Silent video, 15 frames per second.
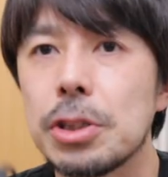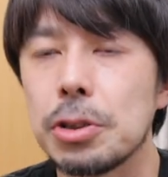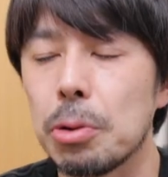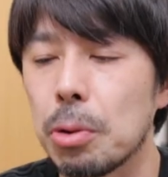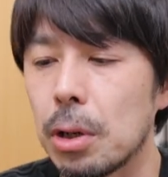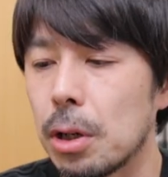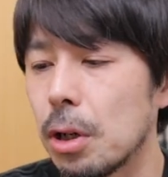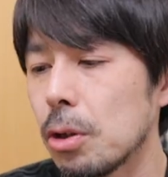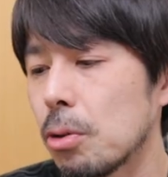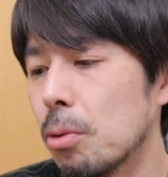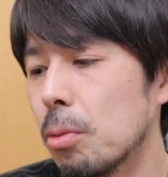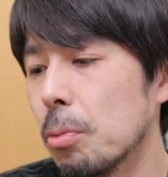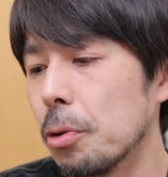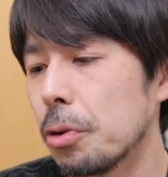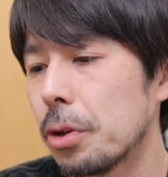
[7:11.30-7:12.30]
しようかなと
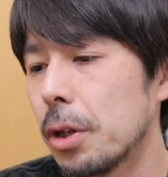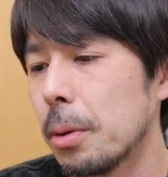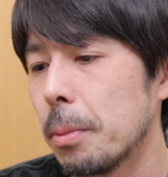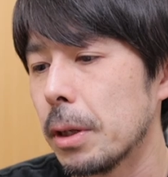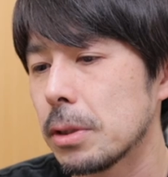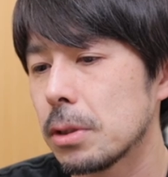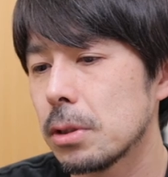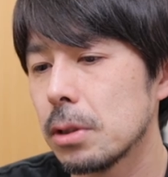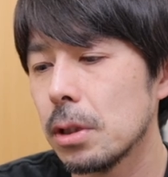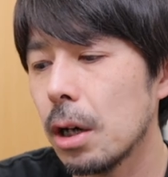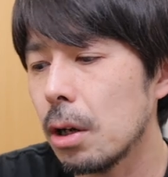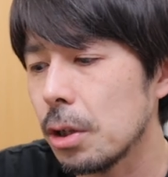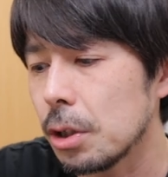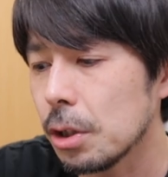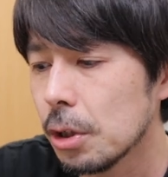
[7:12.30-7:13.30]
思ってます。や
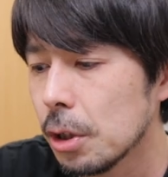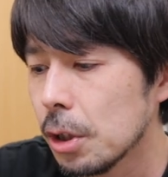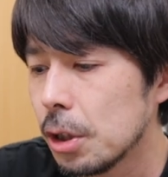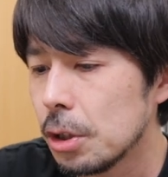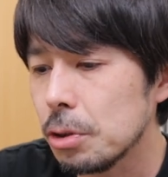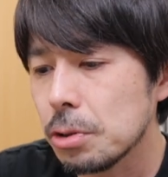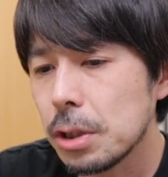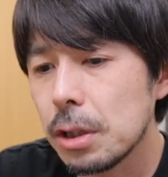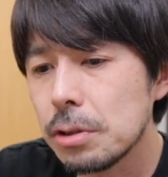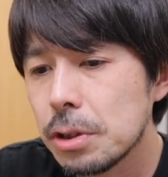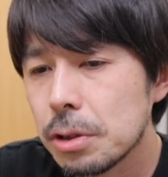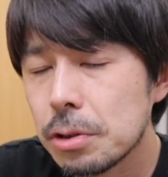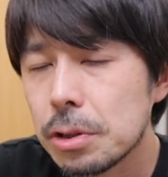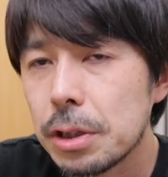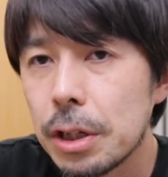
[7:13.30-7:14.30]
はり
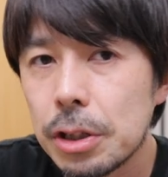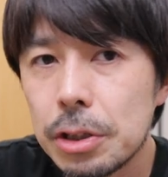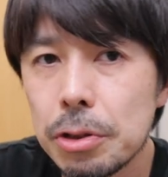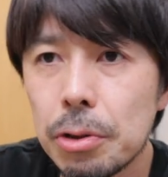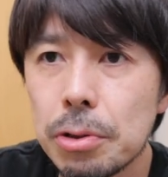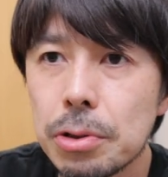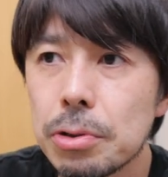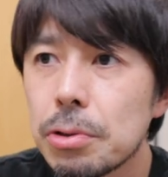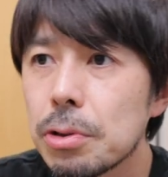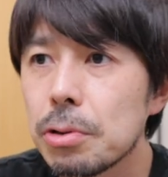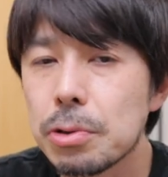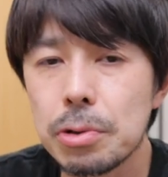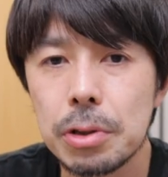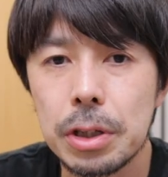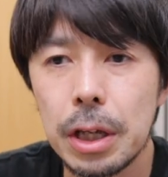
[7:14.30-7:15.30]
EOSR6 ね、昨日それ
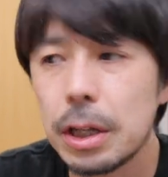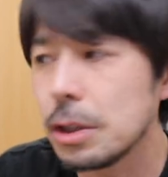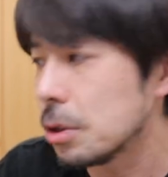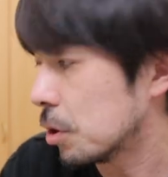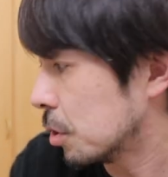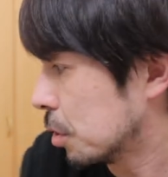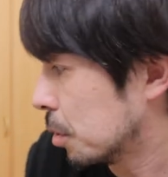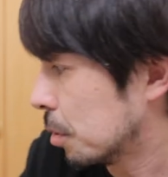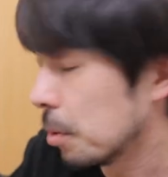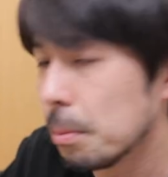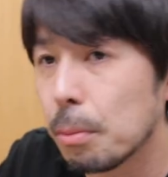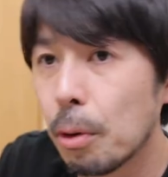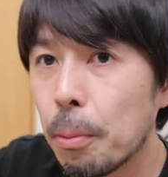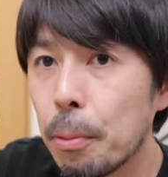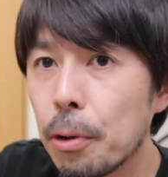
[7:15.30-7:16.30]
こそゲイズ、
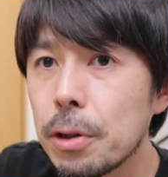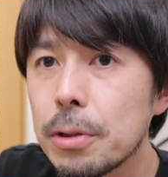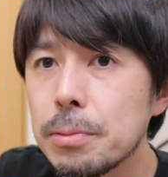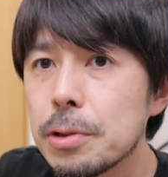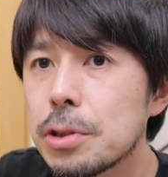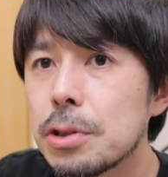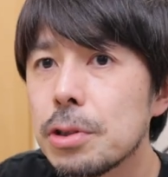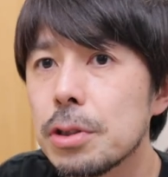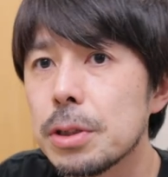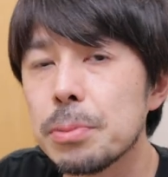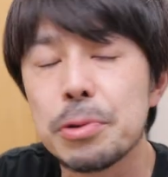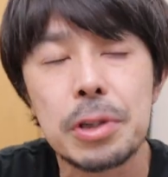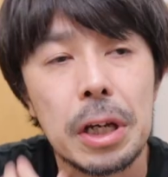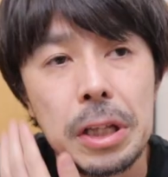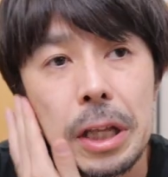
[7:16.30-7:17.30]
もうボリューム2に
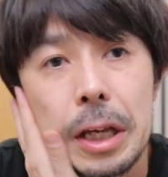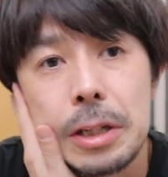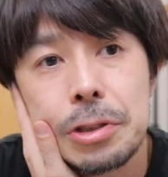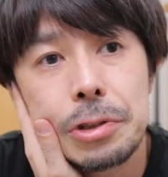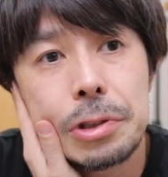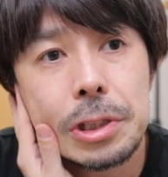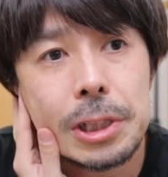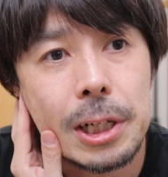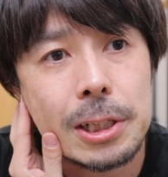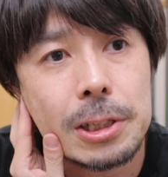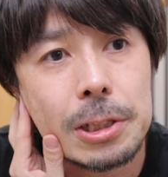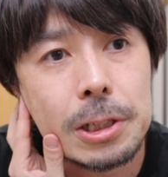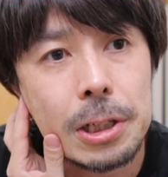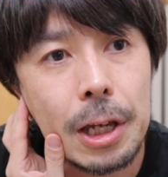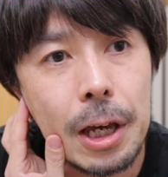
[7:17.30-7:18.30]
向けて、11
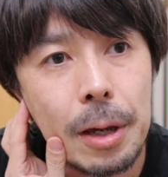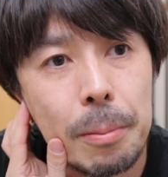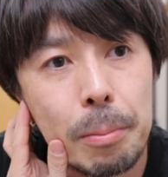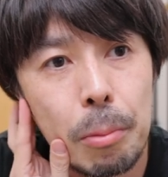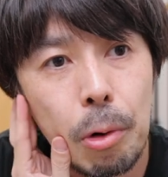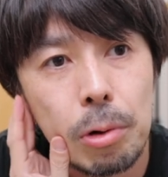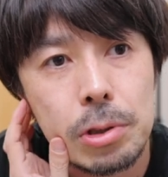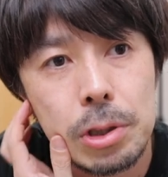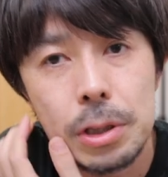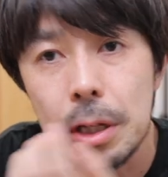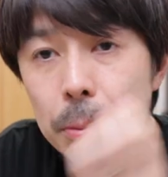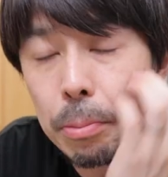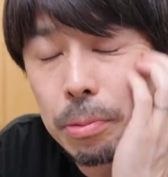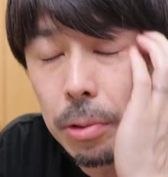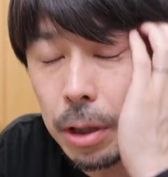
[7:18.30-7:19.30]
月にね、もうすで
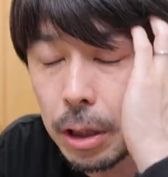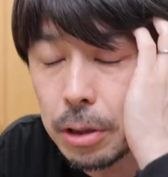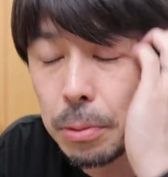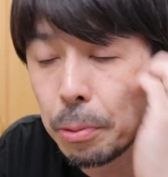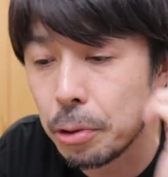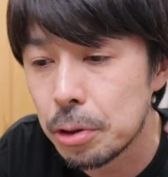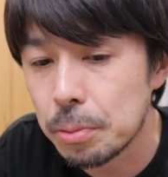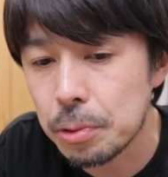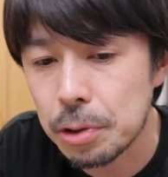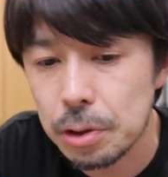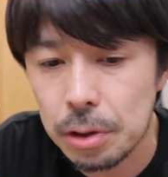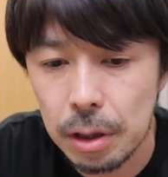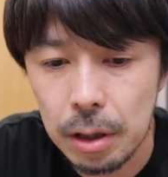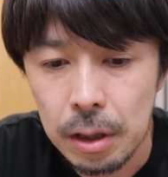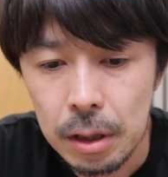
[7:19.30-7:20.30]
にゲイズボリューム
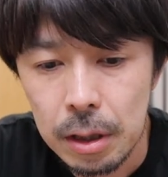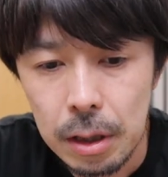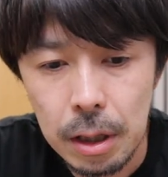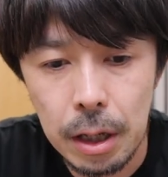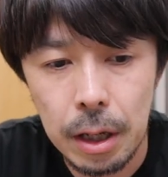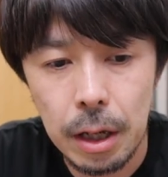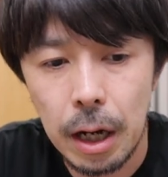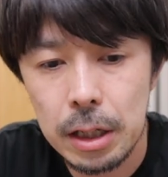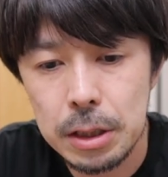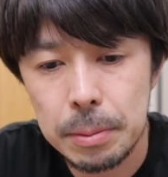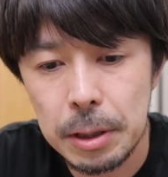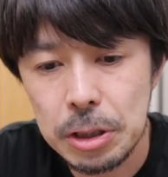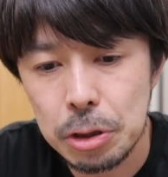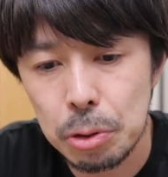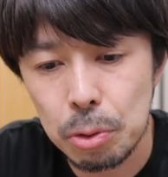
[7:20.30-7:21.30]
2、えー、発
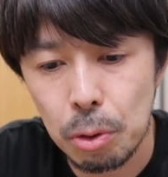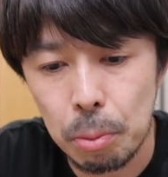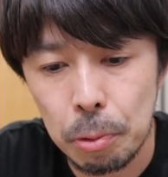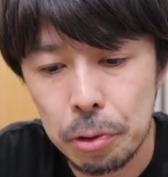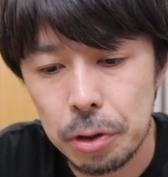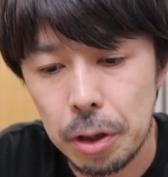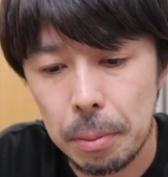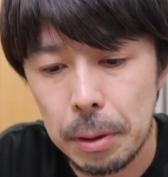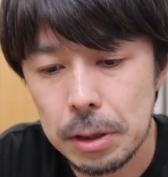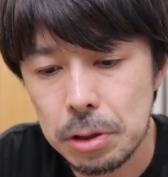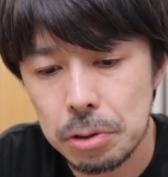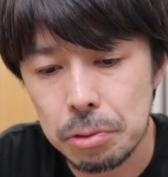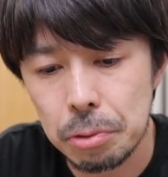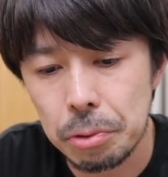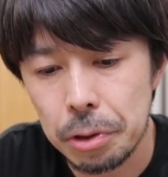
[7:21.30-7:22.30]
売しようと思ってま
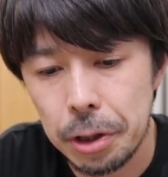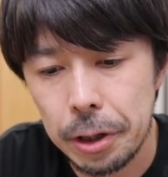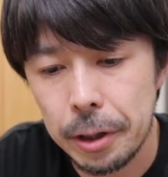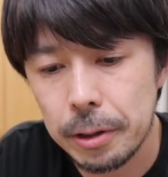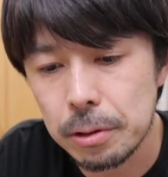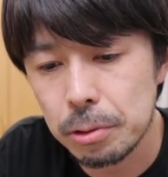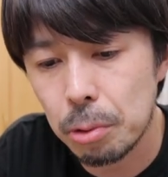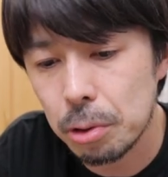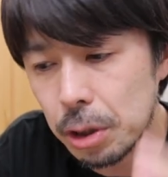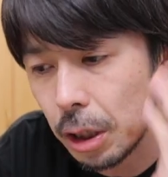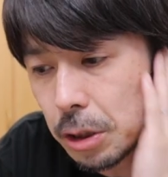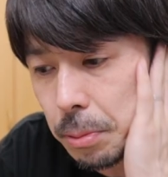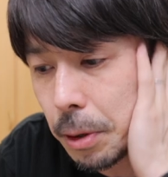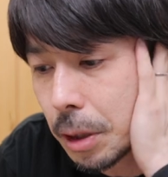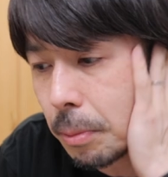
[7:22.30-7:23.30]
すので、動き
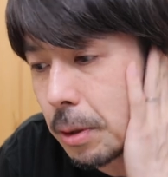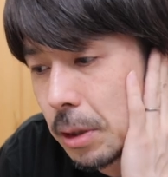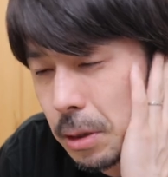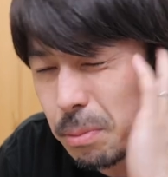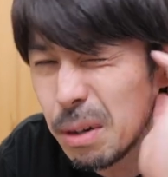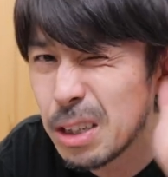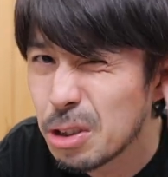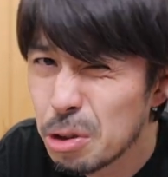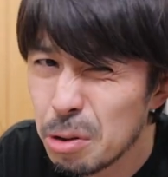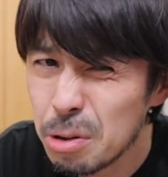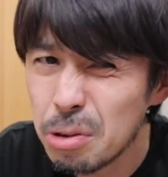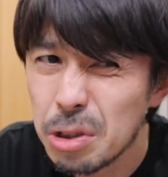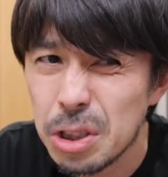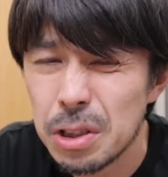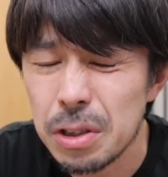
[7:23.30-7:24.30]
始めてます。まあちょっ
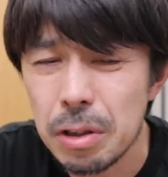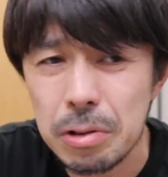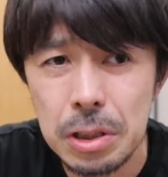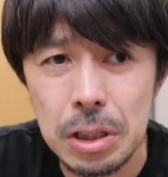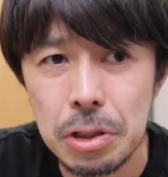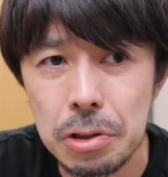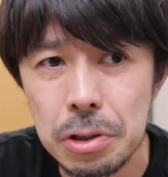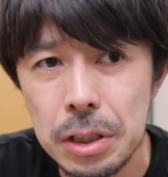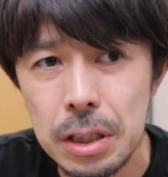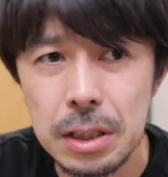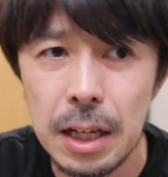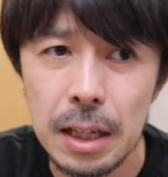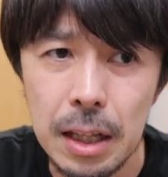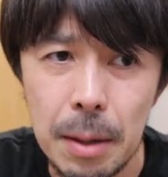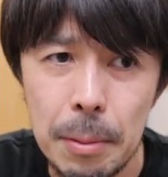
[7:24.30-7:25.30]
と後ろ倒して12
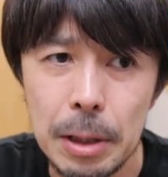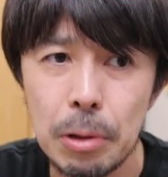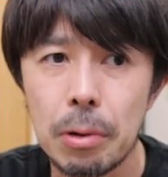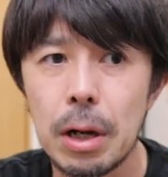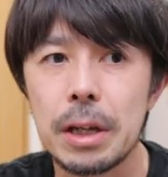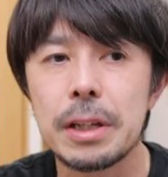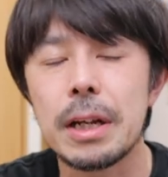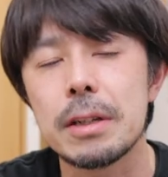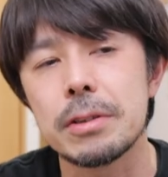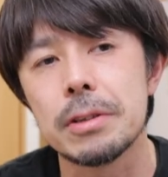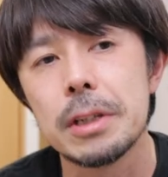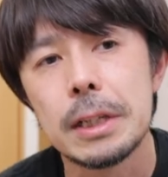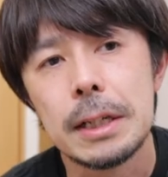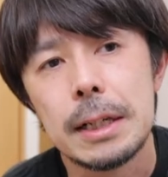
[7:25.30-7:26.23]
月頭とかになる